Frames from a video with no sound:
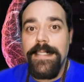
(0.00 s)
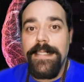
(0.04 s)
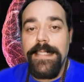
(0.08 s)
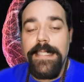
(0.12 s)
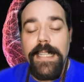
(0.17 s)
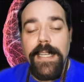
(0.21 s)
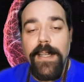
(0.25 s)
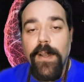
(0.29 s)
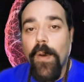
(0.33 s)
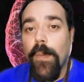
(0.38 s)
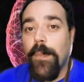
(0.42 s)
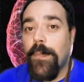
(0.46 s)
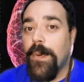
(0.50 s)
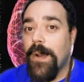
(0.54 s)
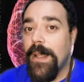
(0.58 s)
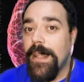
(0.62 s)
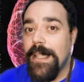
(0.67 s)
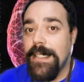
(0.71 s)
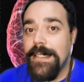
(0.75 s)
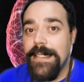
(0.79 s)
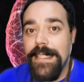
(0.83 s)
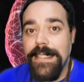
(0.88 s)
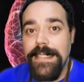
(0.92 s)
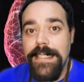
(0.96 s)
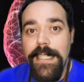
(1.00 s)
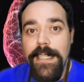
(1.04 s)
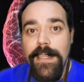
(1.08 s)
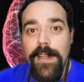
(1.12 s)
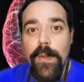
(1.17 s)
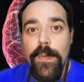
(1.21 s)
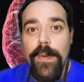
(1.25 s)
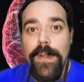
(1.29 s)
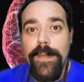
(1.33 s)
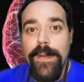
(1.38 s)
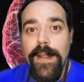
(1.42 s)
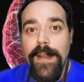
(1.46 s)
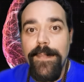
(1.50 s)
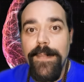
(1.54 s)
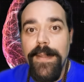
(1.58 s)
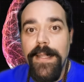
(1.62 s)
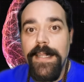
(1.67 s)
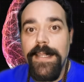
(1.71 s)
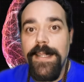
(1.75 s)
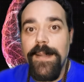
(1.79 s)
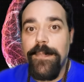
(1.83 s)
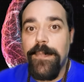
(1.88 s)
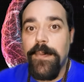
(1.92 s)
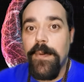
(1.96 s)
Si no puedes decirlo
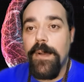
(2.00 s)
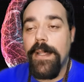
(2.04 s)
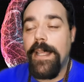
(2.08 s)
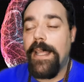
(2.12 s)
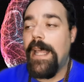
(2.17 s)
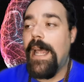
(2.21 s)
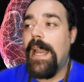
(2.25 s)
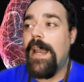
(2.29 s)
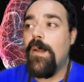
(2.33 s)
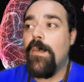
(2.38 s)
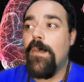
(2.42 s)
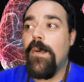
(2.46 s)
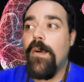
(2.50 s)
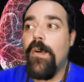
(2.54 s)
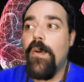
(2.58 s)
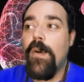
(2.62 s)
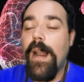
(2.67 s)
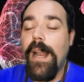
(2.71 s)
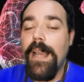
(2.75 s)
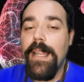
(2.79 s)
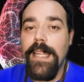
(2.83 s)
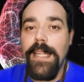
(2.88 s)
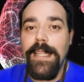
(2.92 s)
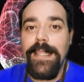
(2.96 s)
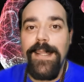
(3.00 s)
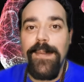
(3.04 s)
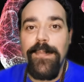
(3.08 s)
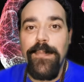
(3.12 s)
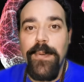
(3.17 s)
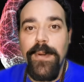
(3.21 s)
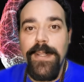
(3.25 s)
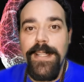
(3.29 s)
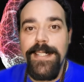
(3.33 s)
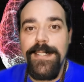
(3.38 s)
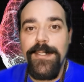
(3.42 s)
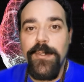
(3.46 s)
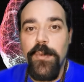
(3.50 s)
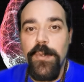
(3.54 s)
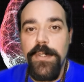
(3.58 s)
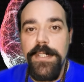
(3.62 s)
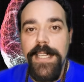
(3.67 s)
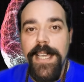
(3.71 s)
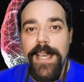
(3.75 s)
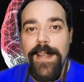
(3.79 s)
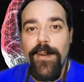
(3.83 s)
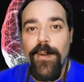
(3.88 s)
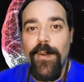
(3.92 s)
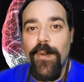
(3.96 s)
verbalmente porque a lo mejor alguien te puede
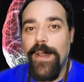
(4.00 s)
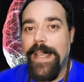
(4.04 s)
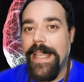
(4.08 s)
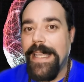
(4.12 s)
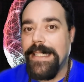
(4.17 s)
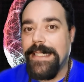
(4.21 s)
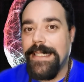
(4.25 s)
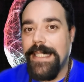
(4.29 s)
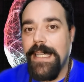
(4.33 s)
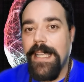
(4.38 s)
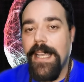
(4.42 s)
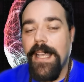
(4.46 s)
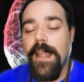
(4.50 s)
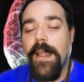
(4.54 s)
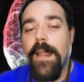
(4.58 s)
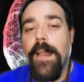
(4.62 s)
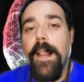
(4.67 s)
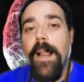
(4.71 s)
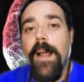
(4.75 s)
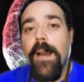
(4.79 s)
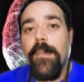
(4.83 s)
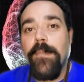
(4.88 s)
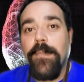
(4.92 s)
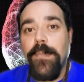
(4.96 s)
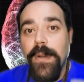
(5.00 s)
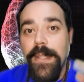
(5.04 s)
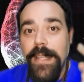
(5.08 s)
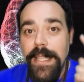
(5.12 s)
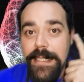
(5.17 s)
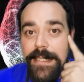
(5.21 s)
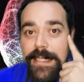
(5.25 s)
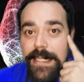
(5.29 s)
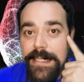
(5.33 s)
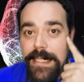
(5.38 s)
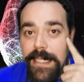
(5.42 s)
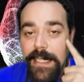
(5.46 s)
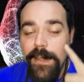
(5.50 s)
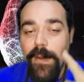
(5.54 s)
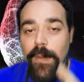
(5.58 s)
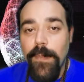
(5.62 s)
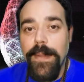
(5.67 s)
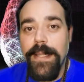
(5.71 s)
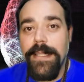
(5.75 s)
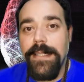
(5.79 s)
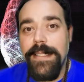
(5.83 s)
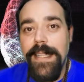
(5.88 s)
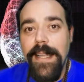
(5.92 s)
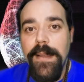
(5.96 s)
escuchar o lo que sea, puedes decirlo
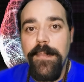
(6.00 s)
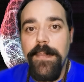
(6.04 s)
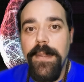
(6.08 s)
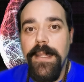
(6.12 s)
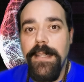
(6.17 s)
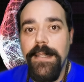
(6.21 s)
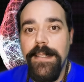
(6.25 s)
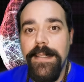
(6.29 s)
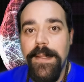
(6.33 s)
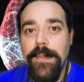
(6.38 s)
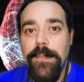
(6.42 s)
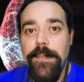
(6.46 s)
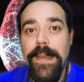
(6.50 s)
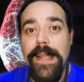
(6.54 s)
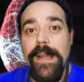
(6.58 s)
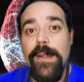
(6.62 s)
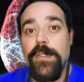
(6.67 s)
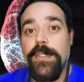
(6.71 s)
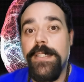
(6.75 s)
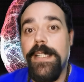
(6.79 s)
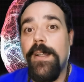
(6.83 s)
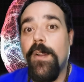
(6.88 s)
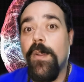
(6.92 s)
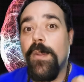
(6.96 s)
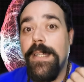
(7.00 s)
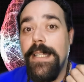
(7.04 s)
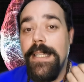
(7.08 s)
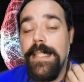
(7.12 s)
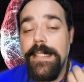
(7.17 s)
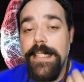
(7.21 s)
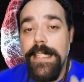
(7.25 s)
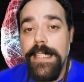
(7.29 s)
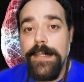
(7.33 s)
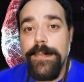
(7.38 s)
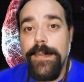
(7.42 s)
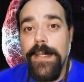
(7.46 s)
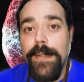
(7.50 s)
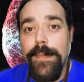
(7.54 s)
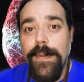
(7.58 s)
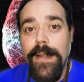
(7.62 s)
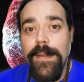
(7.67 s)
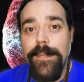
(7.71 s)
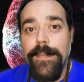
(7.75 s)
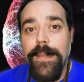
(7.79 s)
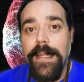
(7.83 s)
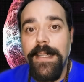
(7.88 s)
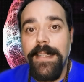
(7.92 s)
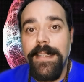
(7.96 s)
mentalmente, pero si lo dices
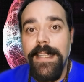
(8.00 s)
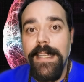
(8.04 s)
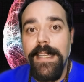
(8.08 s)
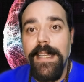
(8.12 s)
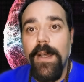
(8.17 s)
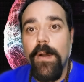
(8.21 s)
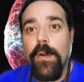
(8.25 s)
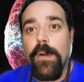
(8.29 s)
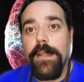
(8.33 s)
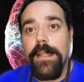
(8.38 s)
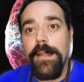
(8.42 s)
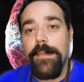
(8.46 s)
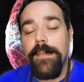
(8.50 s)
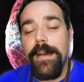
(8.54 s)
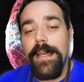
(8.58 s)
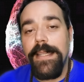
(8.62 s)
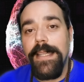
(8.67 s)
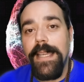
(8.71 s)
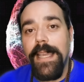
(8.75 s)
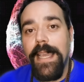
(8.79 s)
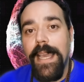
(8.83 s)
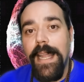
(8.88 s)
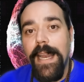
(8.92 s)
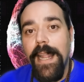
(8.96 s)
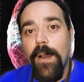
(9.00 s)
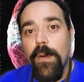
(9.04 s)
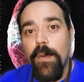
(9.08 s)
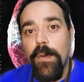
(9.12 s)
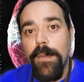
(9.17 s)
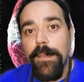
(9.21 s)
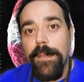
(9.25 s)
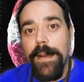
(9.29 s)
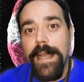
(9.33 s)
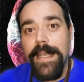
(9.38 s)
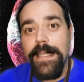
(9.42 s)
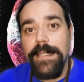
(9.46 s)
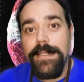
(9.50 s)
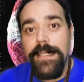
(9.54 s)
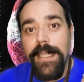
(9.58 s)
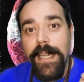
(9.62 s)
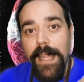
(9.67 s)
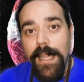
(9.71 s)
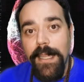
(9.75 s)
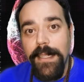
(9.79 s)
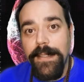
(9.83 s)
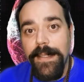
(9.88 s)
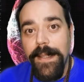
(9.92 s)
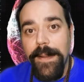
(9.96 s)
verbalmente, la orden va a llegar aún más
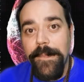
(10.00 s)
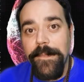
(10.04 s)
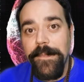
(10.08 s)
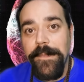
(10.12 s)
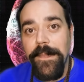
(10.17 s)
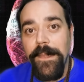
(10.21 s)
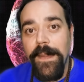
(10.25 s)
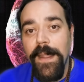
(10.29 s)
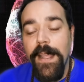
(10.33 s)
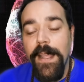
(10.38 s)
directa.